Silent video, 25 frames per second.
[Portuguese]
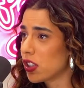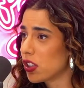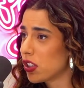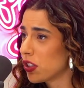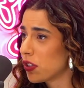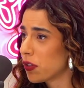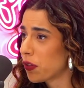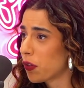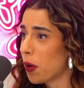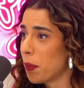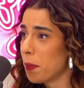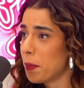a
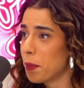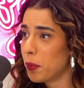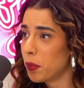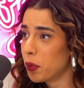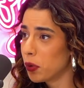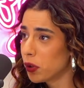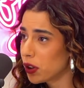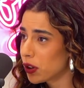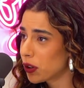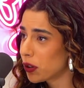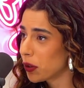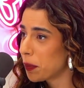gente ficou
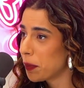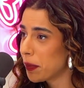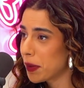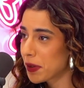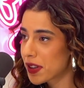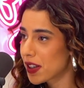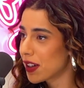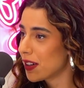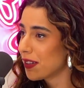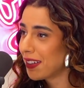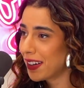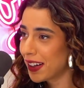muito...
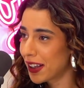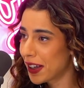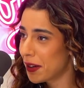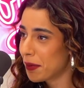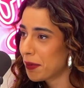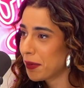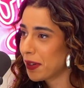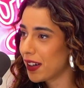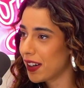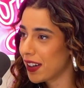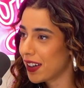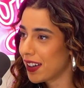Você não
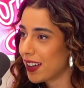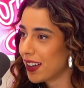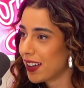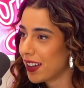lembra?